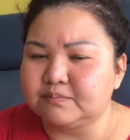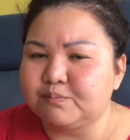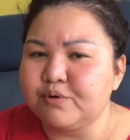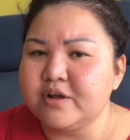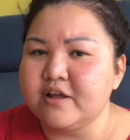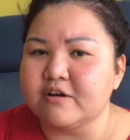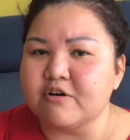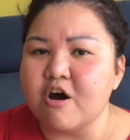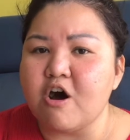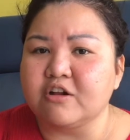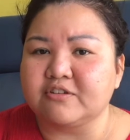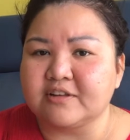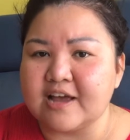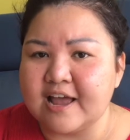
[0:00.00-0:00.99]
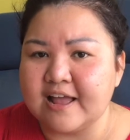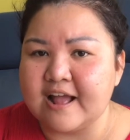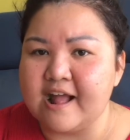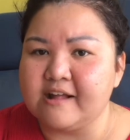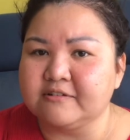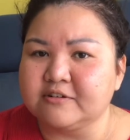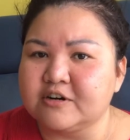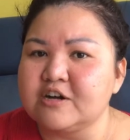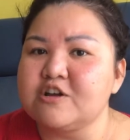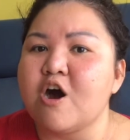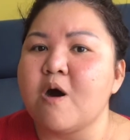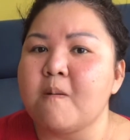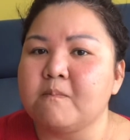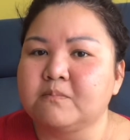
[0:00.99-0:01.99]
ผู้หญิงก็อ่อนใจไง ก็ย
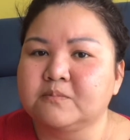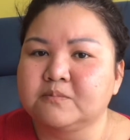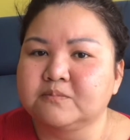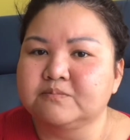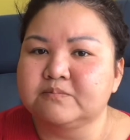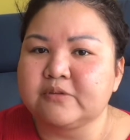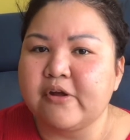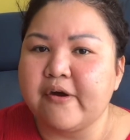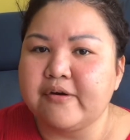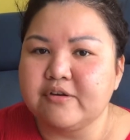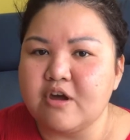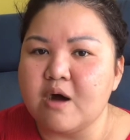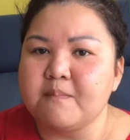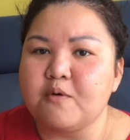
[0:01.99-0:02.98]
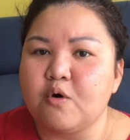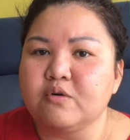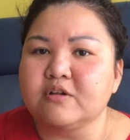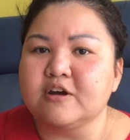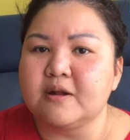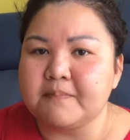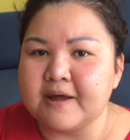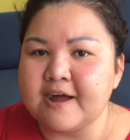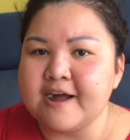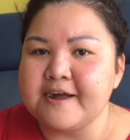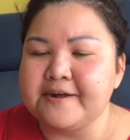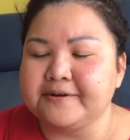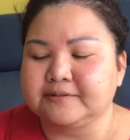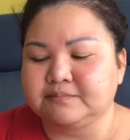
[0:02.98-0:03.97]
อมยอมโอนเงินไปให้